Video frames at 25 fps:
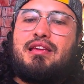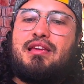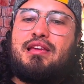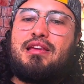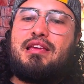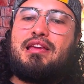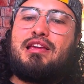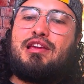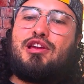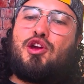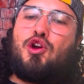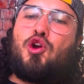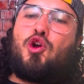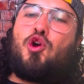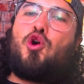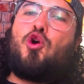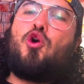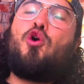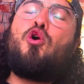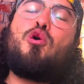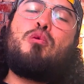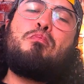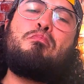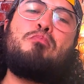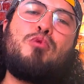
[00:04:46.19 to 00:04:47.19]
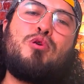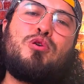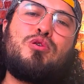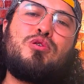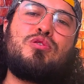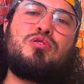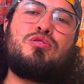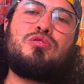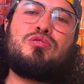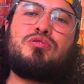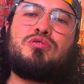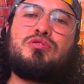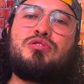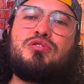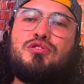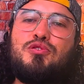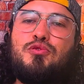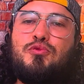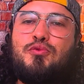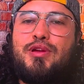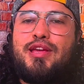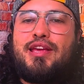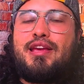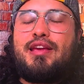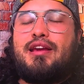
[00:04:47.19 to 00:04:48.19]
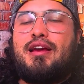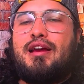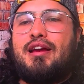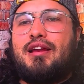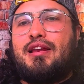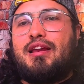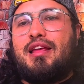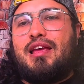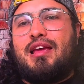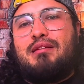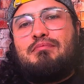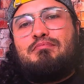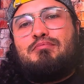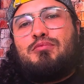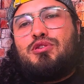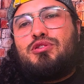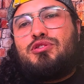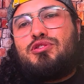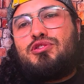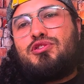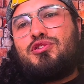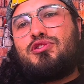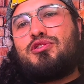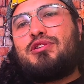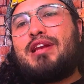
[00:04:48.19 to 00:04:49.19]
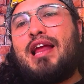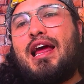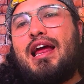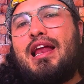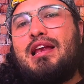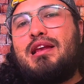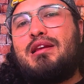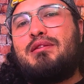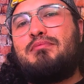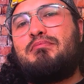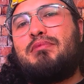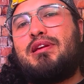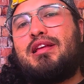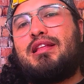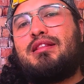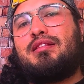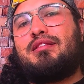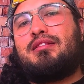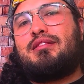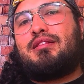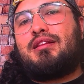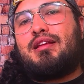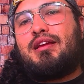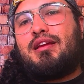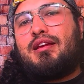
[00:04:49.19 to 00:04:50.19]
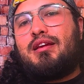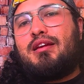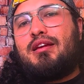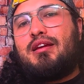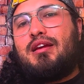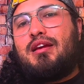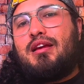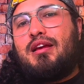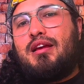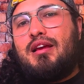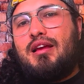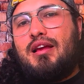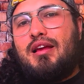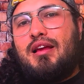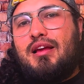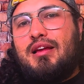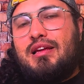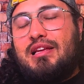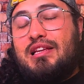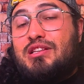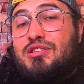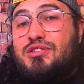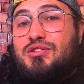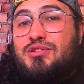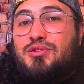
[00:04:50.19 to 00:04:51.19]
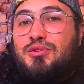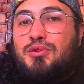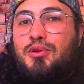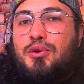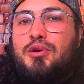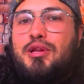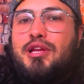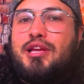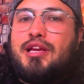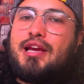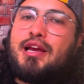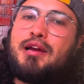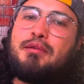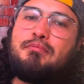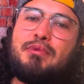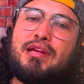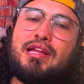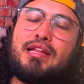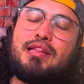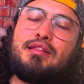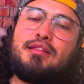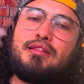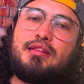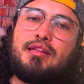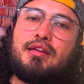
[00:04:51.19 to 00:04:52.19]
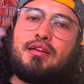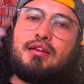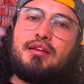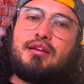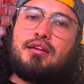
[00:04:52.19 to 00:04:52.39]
y cómo se ubican emocionalmente, históricamente,